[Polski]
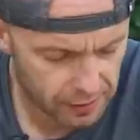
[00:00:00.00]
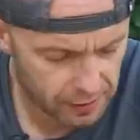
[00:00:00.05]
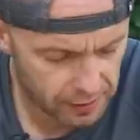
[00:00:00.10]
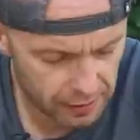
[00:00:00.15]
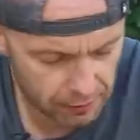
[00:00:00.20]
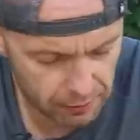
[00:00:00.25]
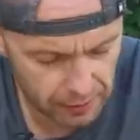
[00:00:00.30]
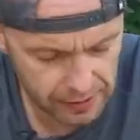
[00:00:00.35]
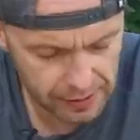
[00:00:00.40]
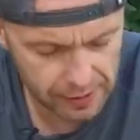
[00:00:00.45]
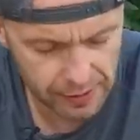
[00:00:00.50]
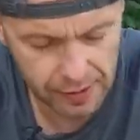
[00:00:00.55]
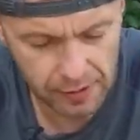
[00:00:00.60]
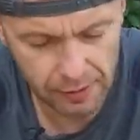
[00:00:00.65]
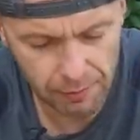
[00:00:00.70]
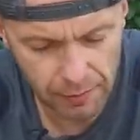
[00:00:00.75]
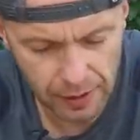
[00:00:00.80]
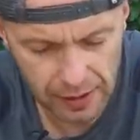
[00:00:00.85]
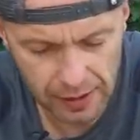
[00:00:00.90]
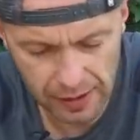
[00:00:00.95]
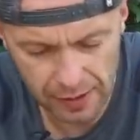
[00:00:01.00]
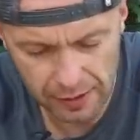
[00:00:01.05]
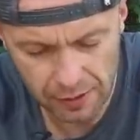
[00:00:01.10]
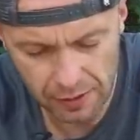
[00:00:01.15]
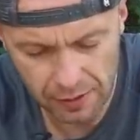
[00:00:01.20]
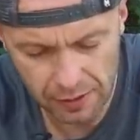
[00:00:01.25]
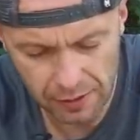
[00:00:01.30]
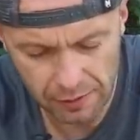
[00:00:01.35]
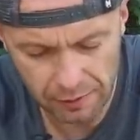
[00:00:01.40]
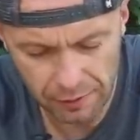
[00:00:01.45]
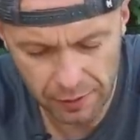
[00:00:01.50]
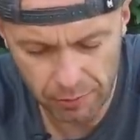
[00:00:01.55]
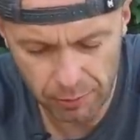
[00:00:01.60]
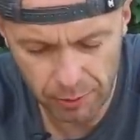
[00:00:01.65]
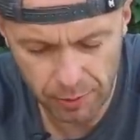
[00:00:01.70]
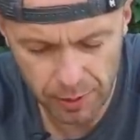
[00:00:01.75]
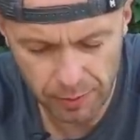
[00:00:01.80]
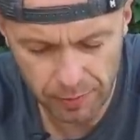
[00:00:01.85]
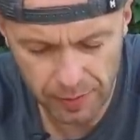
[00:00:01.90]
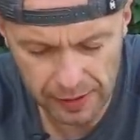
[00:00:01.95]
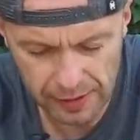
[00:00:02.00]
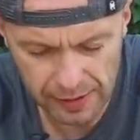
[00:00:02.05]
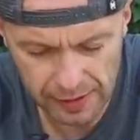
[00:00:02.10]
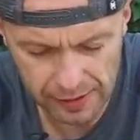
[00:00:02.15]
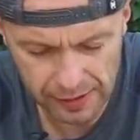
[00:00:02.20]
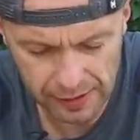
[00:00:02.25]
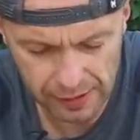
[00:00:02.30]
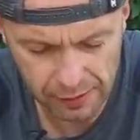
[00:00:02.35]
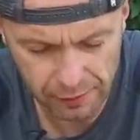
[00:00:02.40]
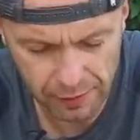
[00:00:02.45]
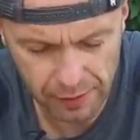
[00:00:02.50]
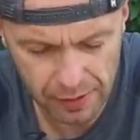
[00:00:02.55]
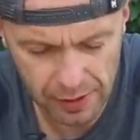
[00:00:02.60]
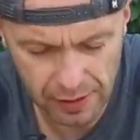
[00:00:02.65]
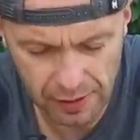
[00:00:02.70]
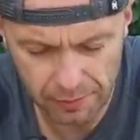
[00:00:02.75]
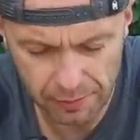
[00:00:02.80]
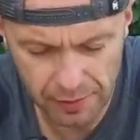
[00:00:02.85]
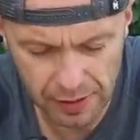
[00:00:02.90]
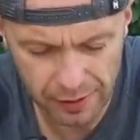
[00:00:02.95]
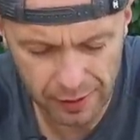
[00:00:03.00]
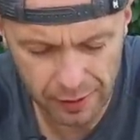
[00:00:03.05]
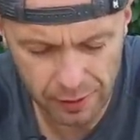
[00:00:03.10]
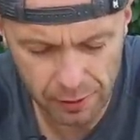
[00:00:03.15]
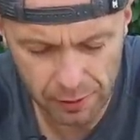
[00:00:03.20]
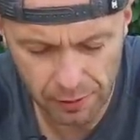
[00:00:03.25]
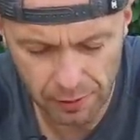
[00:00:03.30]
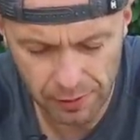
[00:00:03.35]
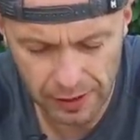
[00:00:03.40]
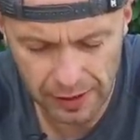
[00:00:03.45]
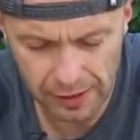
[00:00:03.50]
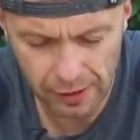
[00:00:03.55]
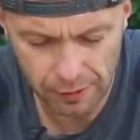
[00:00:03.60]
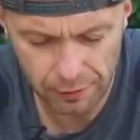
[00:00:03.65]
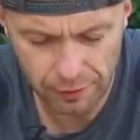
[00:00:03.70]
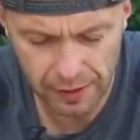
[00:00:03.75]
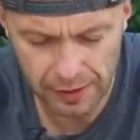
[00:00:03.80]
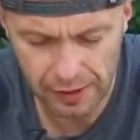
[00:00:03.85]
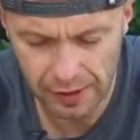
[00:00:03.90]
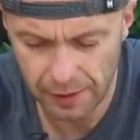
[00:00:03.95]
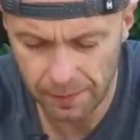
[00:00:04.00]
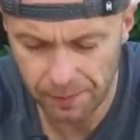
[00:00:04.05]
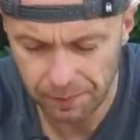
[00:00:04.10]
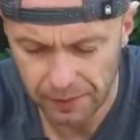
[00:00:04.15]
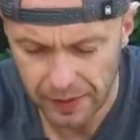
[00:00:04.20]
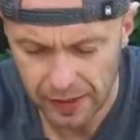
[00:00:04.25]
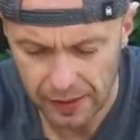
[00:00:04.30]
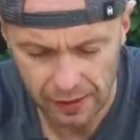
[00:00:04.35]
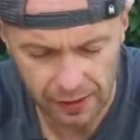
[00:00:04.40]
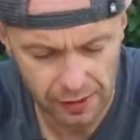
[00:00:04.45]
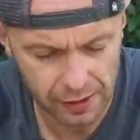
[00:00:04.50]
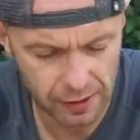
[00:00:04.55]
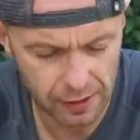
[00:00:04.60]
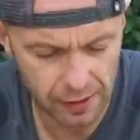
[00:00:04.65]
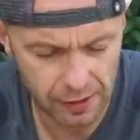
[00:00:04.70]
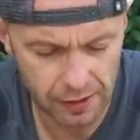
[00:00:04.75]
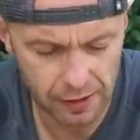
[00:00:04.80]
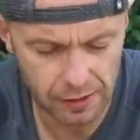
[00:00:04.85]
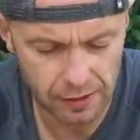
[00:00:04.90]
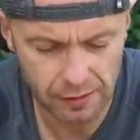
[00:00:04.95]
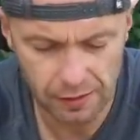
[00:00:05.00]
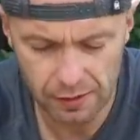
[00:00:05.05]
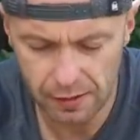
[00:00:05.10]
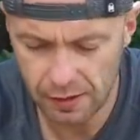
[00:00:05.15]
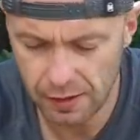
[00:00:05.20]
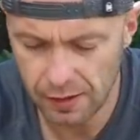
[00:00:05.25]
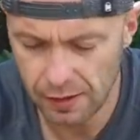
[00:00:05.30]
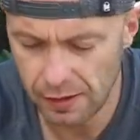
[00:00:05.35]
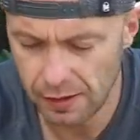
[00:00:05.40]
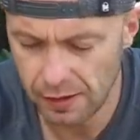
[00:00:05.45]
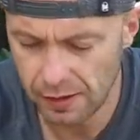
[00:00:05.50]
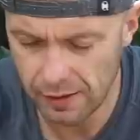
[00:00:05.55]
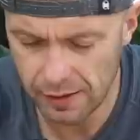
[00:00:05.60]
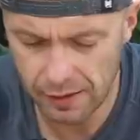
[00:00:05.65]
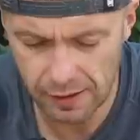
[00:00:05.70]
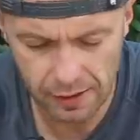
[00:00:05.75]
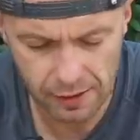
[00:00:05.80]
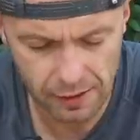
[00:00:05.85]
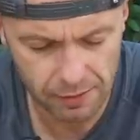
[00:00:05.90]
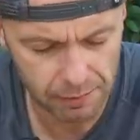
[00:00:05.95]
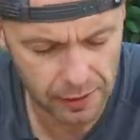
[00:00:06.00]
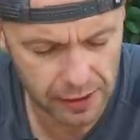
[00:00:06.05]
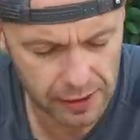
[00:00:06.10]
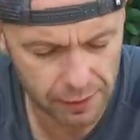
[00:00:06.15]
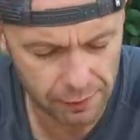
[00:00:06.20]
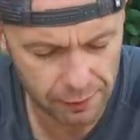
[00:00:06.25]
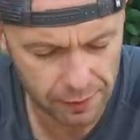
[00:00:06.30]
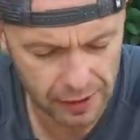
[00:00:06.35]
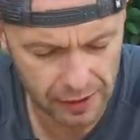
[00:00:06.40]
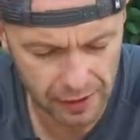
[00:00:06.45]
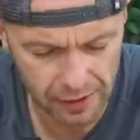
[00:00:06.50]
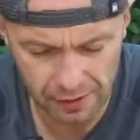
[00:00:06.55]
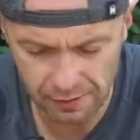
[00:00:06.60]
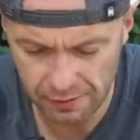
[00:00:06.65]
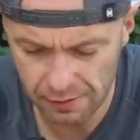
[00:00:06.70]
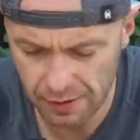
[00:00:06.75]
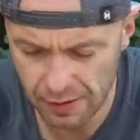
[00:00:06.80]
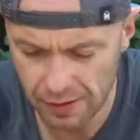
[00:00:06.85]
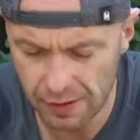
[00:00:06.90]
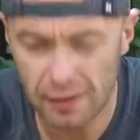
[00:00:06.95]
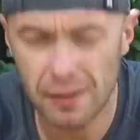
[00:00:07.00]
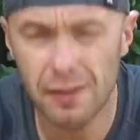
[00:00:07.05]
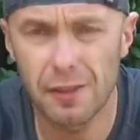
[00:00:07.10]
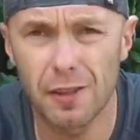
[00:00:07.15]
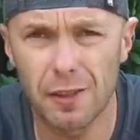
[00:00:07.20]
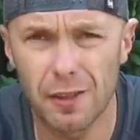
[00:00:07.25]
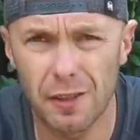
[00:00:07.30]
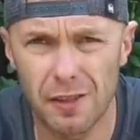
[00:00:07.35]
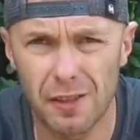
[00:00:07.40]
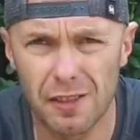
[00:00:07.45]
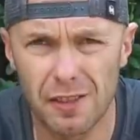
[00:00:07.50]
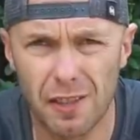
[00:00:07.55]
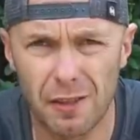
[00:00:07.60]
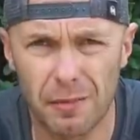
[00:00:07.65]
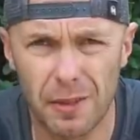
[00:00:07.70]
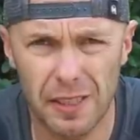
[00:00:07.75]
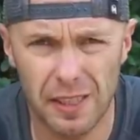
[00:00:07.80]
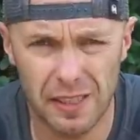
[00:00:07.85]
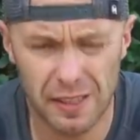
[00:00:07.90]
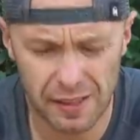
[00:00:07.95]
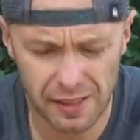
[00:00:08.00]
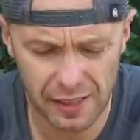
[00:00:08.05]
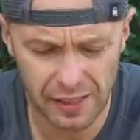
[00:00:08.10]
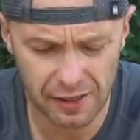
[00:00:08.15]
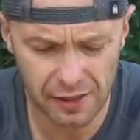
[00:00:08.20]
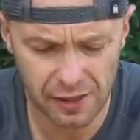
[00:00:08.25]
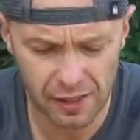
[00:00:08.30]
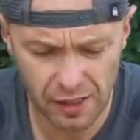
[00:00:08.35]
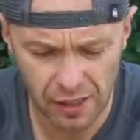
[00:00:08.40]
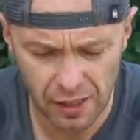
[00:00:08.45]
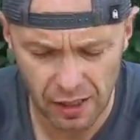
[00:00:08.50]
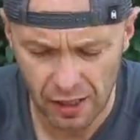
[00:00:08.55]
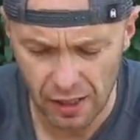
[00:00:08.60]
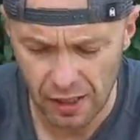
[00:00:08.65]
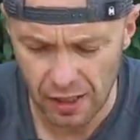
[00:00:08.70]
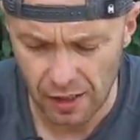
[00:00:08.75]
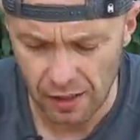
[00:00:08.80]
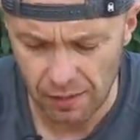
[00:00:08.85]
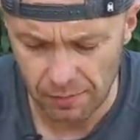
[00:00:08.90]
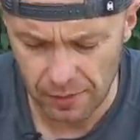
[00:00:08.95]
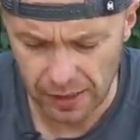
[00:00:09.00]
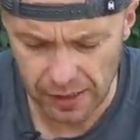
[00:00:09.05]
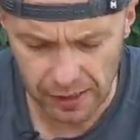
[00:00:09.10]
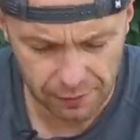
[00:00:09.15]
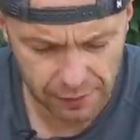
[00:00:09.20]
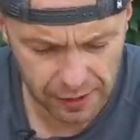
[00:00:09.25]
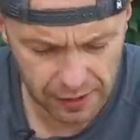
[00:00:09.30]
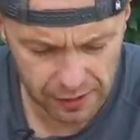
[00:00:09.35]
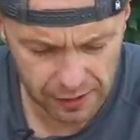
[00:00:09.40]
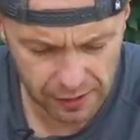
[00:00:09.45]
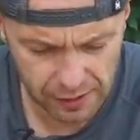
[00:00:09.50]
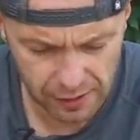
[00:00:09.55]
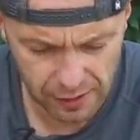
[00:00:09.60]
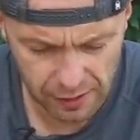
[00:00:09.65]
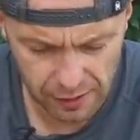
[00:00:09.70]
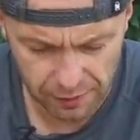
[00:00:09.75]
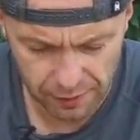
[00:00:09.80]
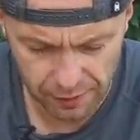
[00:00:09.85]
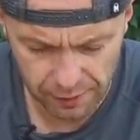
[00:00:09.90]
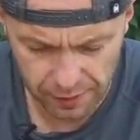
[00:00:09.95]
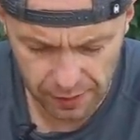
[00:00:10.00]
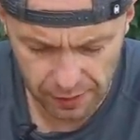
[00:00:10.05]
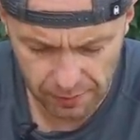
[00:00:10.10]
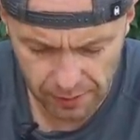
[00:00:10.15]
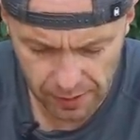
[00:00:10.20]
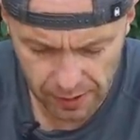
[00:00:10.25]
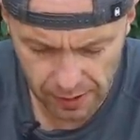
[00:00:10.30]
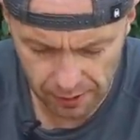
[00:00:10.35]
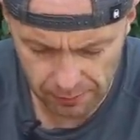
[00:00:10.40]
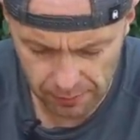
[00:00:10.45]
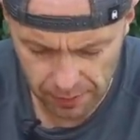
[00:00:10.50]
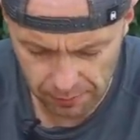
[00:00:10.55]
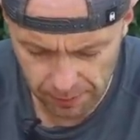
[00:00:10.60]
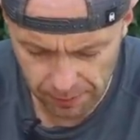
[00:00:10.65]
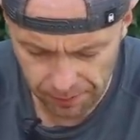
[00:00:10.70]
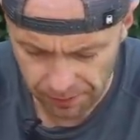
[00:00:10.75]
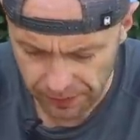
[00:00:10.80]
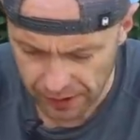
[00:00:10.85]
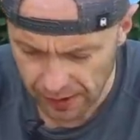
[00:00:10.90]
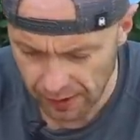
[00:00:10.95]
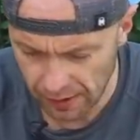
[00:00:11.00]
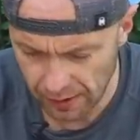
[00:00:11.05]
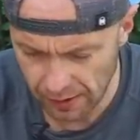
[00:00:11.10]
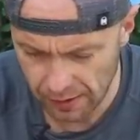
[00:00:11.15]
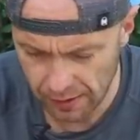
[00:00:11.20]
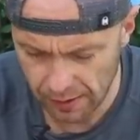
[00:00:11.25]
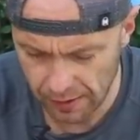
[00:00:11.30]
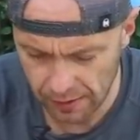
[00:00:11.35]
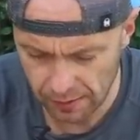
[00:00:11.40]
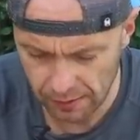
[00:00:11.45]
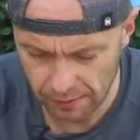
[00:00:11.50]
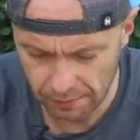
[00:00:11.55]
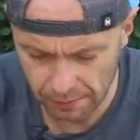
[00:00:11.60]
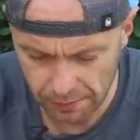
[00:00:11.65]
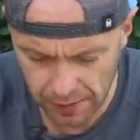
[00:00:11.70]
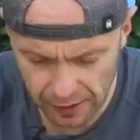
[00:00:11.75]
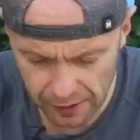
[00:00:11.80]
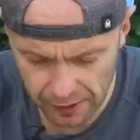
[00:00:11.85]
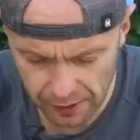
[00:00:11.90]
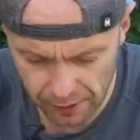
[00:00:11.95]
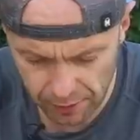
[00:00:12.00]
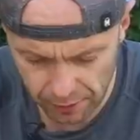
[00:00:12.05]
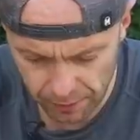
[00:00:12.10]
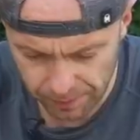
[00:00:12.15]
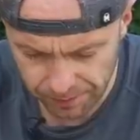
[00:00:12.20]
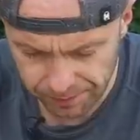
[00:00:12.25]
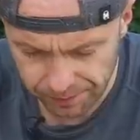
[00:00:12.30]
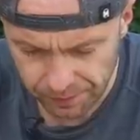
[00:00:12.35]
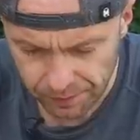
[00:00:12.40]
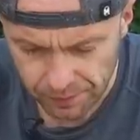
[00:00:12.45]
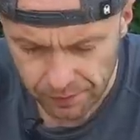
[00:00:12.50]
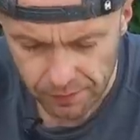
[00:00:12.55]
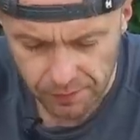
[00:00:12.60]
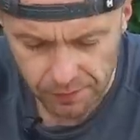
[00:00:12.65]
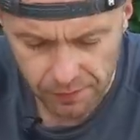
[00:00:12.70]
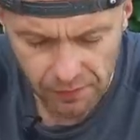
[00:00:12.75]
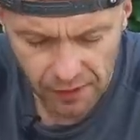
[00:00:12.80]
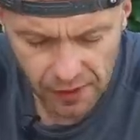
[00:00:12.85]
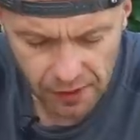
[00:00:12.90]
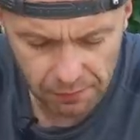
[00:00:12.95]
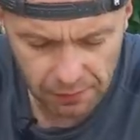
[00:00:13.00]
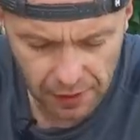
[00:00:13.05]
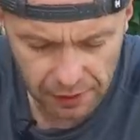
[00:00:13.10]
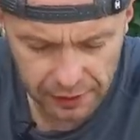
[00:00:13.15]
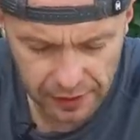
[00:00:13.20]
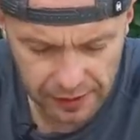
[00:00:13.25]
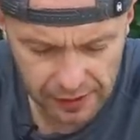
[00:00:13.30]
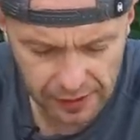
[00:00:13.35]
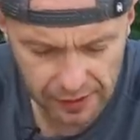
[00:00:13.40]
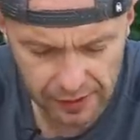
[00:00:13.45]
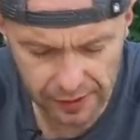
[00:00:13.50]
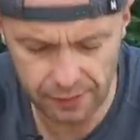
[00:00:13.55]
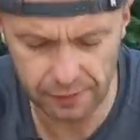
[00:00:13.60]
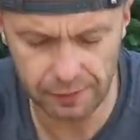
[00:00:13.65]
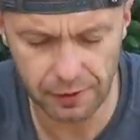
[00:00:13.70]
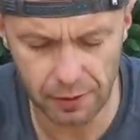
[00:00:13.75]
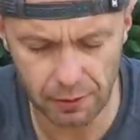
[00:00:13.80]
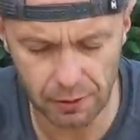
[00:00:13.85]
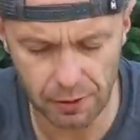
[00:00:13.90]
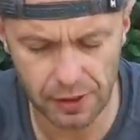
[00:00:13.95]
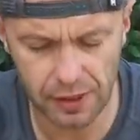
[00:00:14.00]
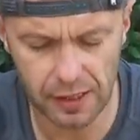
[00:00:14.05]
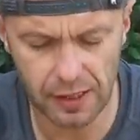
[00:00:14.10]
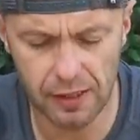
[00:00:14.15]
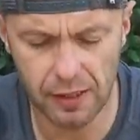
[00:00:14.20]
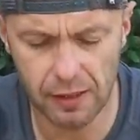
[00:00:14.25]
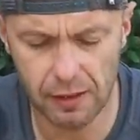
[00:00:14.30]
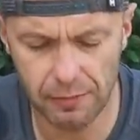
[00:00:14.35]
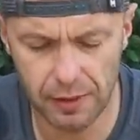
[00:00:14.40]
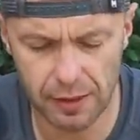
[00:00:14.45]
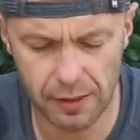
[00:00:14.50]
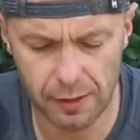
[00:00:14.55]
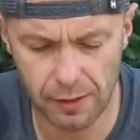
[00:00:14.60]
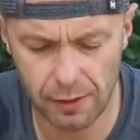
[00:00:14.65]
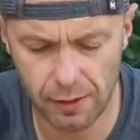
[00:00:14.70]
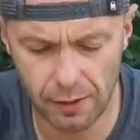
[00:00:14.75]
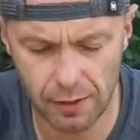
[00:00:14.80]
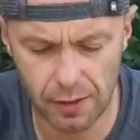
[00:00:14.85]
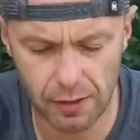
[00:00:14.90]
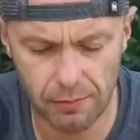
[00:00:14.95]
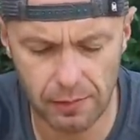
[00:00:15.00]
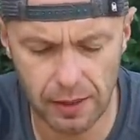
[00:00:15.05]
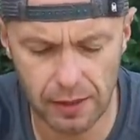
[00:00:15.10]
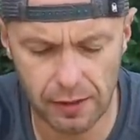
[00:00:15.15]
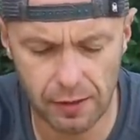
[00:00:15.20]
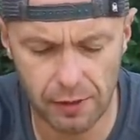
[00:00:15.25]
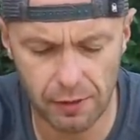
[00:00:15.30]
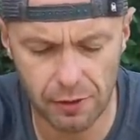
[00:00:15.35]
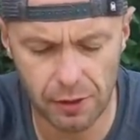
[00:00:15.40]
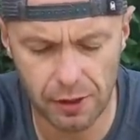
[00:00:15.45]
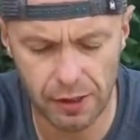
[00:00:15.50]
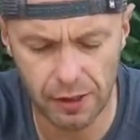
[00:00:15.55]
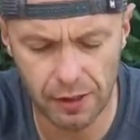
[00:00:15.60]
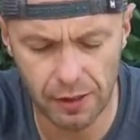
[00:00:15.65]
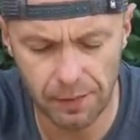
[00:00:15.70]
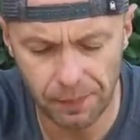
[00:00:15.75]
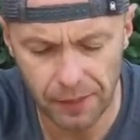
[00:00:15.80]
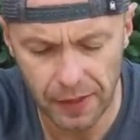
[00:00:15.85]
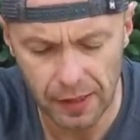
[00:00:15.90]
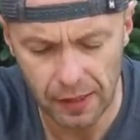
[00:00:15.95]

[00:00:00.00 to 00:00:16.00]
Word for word: regulacja gimbala w obu przypadkach jest w tym samym miejscu, nagrywanie i e, migawka e, co do robienia zdjęć. Migawka jest też w tym samym e, miejscu. Mavic Air wyróżnia natomiast to, że ma drążki